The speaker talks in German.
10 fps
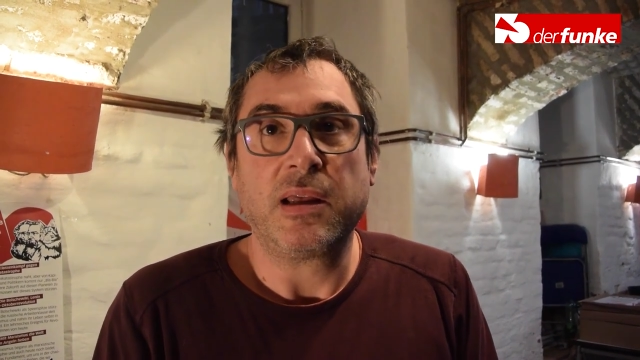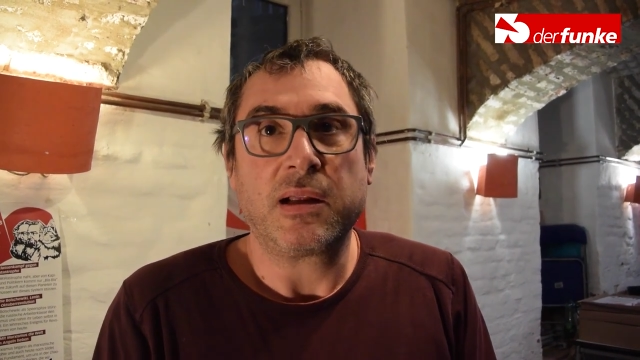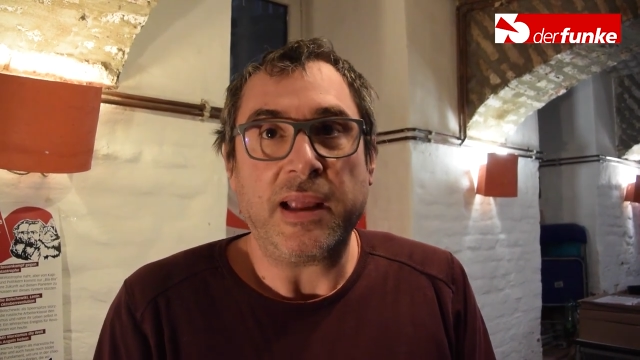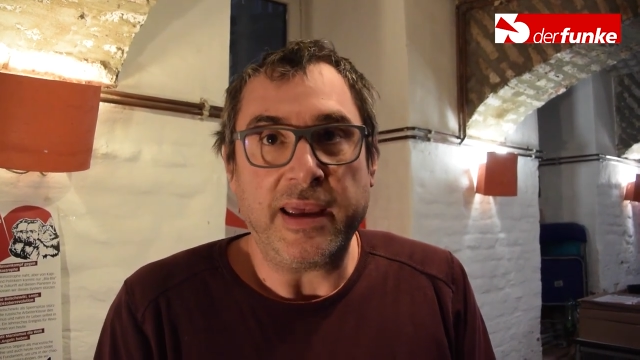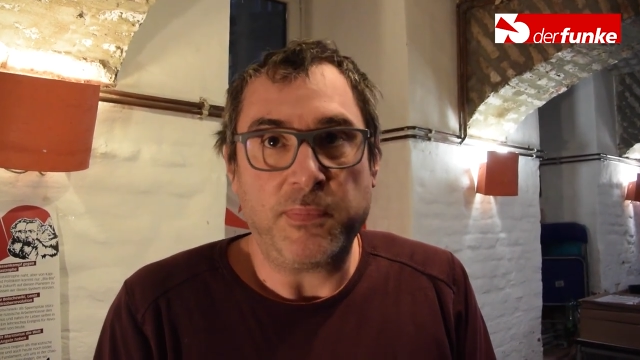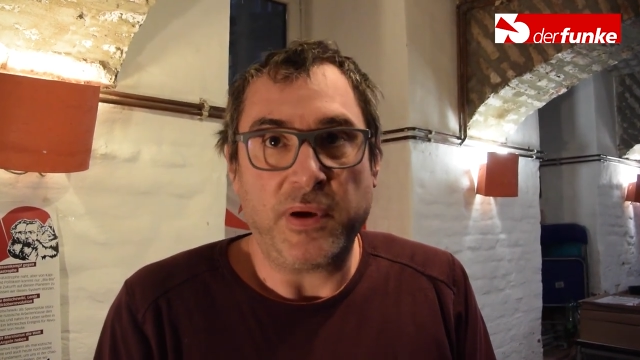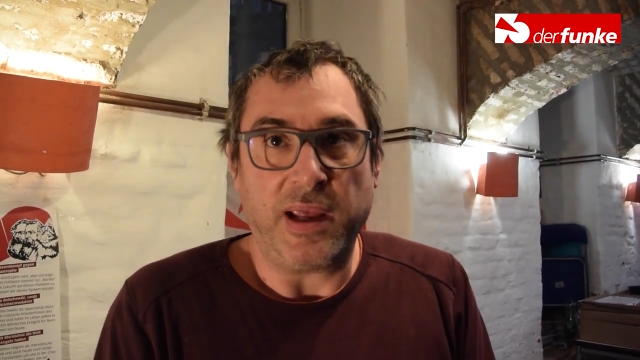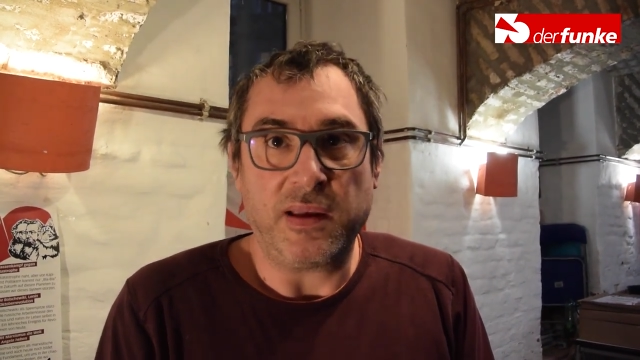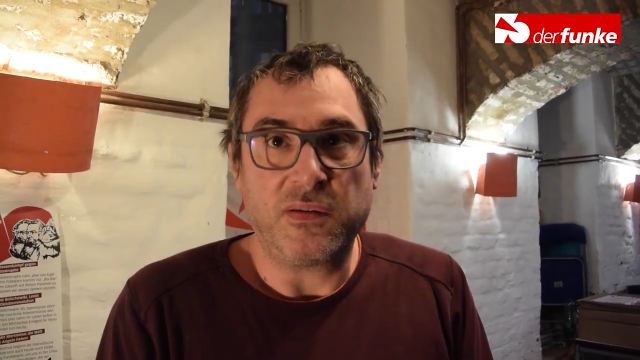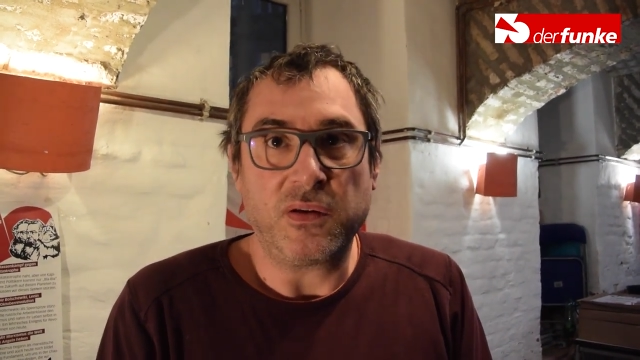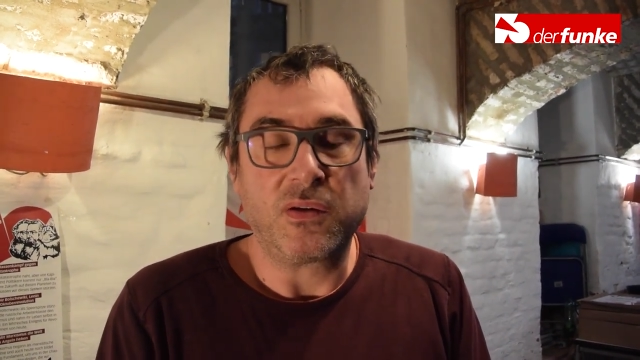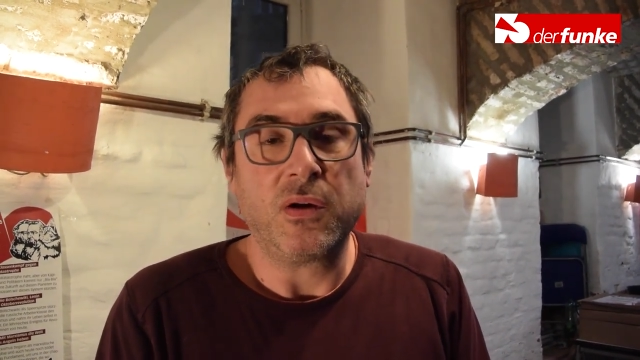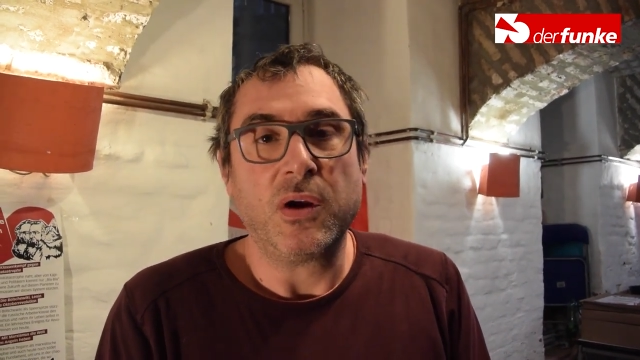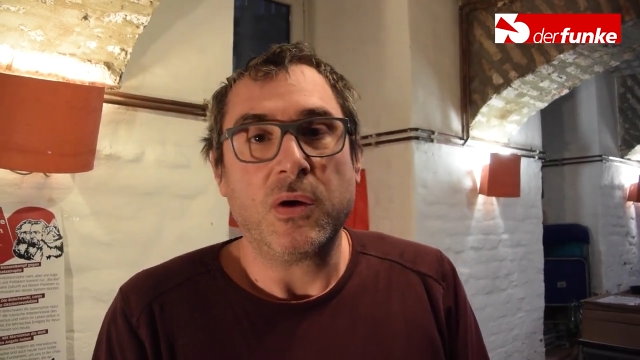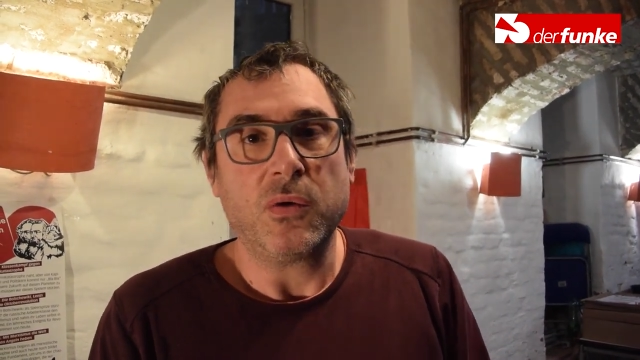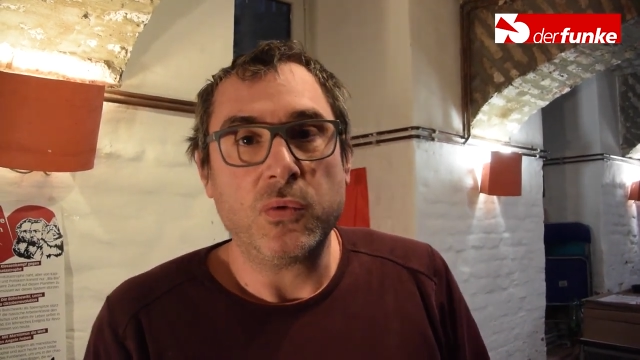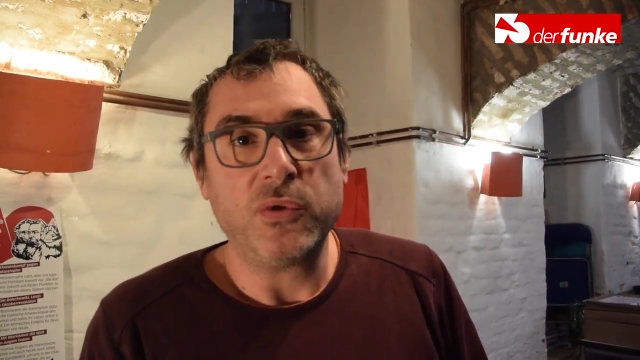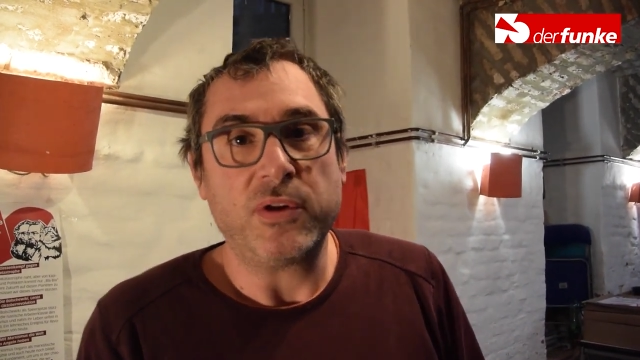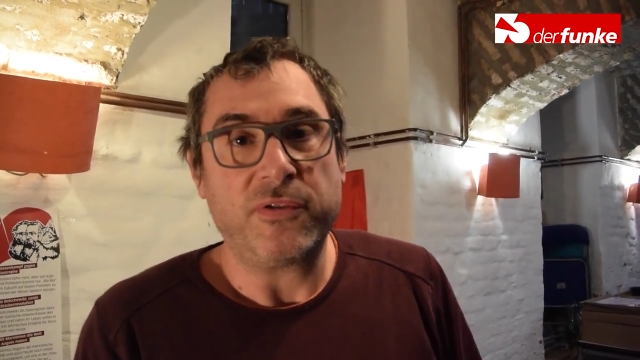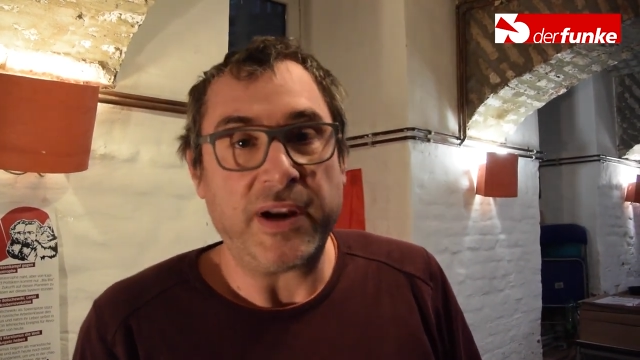gleichberechtigt
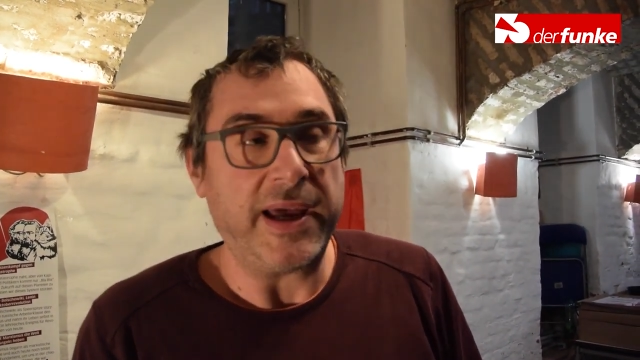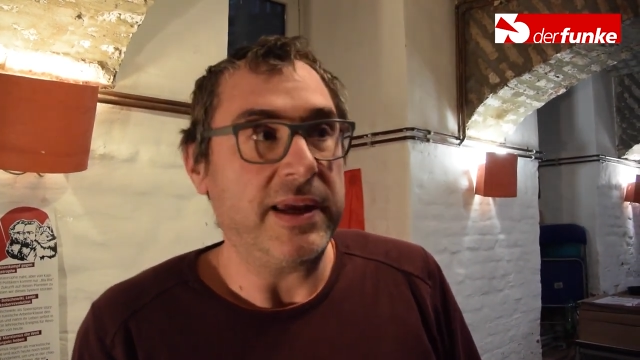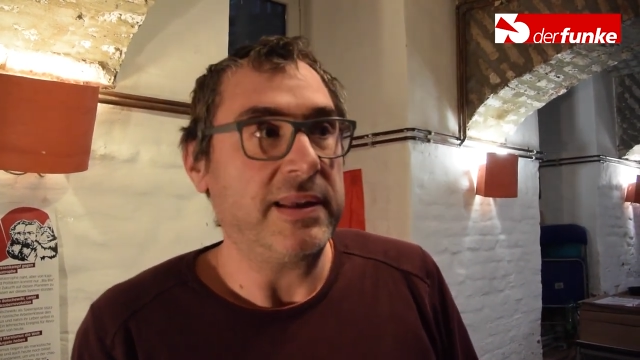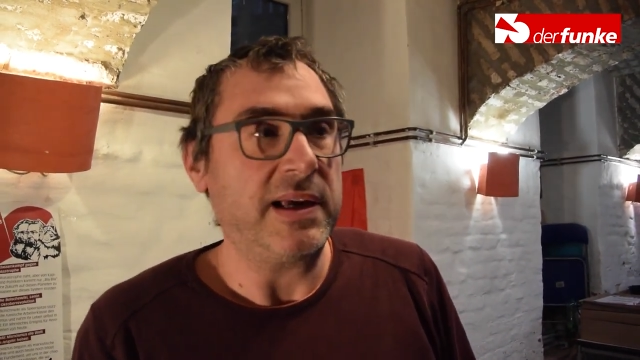und frei.